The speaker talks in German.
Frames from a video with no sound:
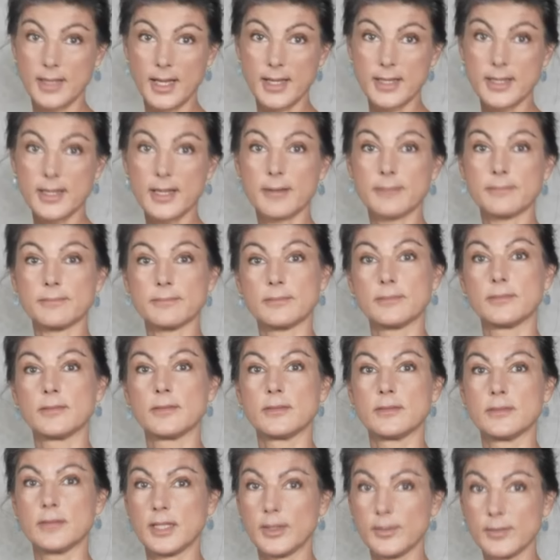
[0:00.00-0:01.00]
Ja, ja,
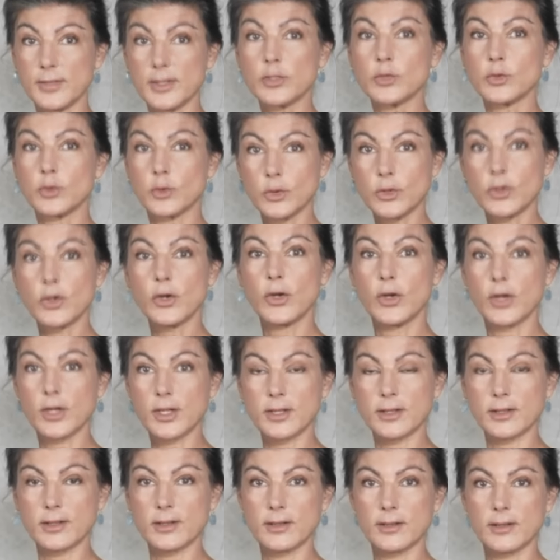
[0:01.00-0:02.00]
die Methode
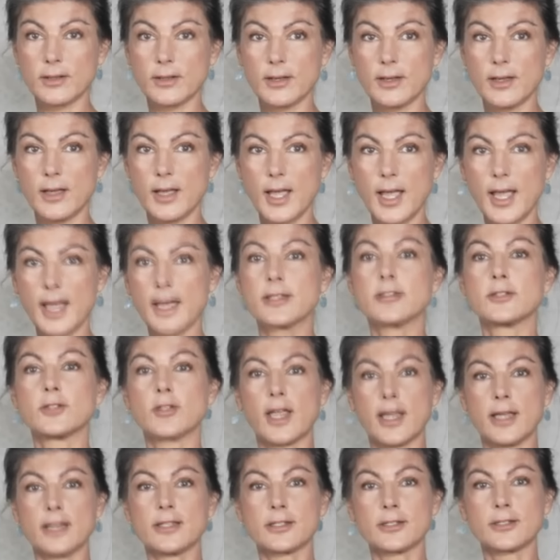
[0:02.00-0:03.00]
Höcke.
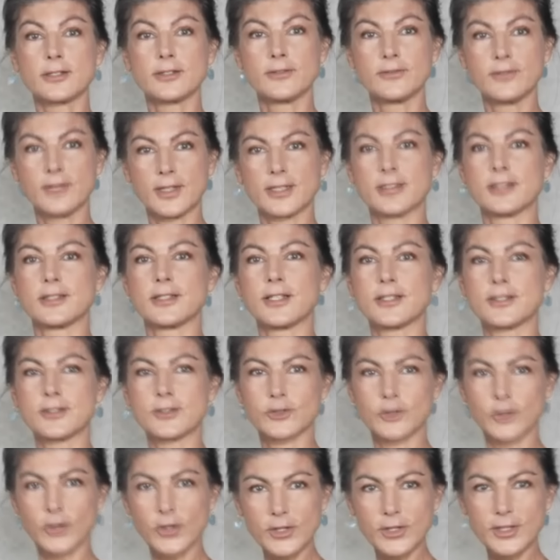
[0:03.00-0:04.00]
Erst hetzen, was
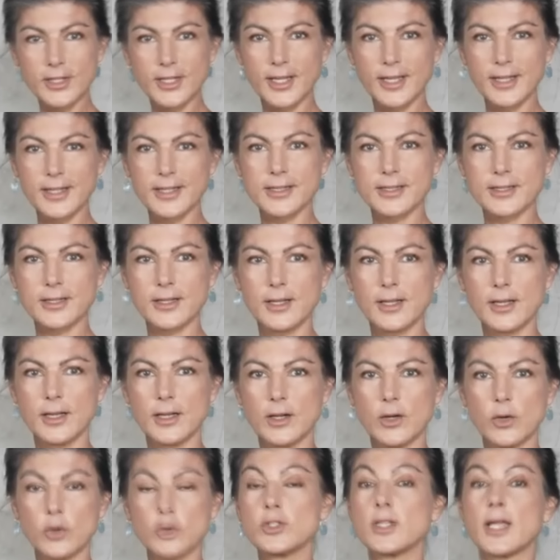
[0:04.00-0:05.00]
das Zeug hält,
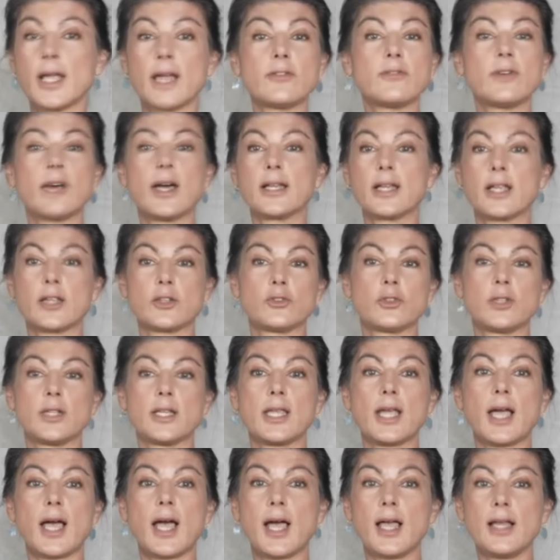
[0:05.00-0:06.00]
und dann war
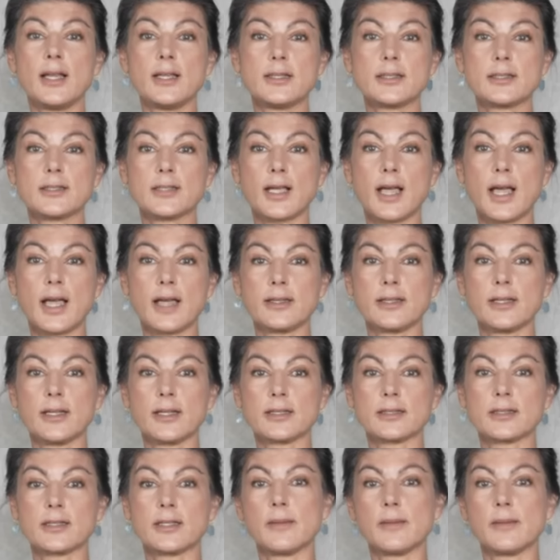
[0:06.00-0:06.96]
natürlich alles anders